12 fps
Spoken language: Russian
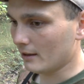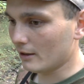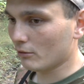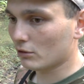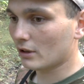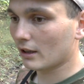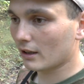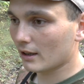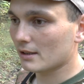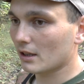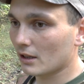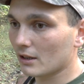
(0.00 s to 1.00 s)
И вот как
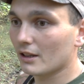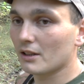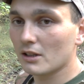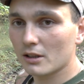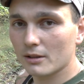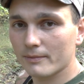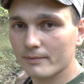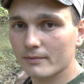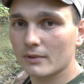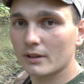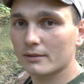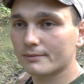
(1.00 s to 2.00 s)
раз таки на них
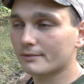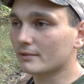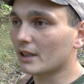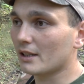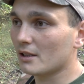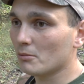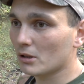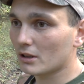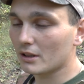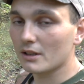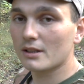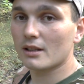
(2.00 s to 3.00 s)

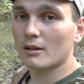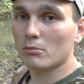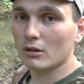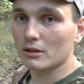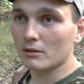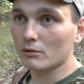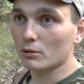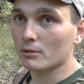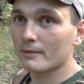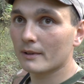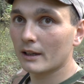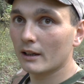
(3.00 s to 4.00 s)
дозиметры и срабатывают.
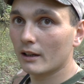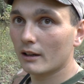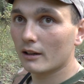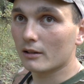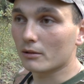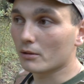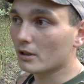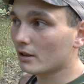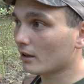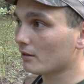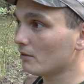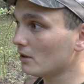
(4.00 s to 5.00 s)
Но их,
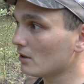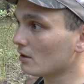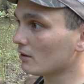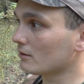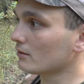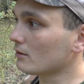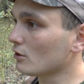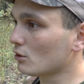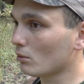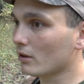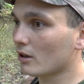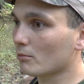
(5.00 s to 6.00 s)
как видите, не
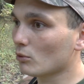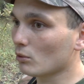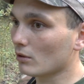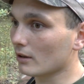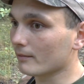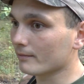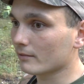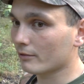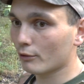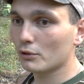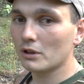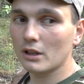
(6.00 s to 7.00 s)
столько много.
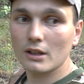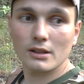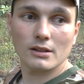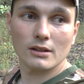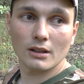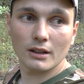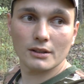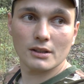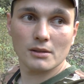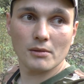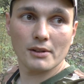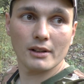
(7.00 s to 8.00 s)
Фон есть, да,
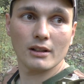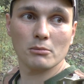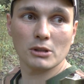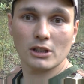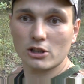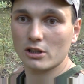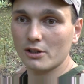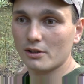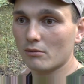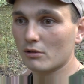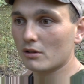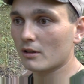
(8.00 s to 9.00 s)
действительно. Мы нашли
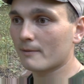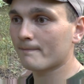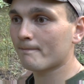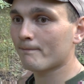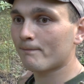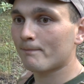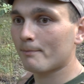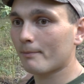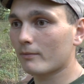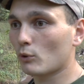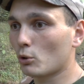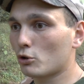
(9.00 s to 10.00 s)
сегодня
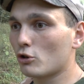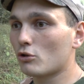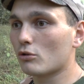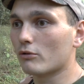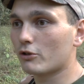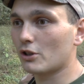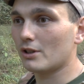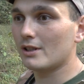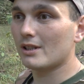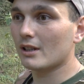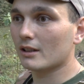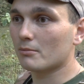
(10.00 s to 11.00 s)
точечку в
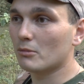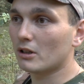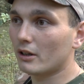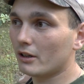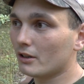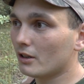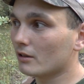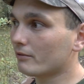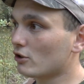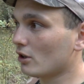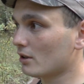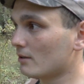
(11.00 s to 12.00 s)
60 микрорентген в
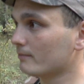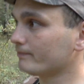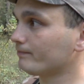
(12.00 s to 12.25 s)
час.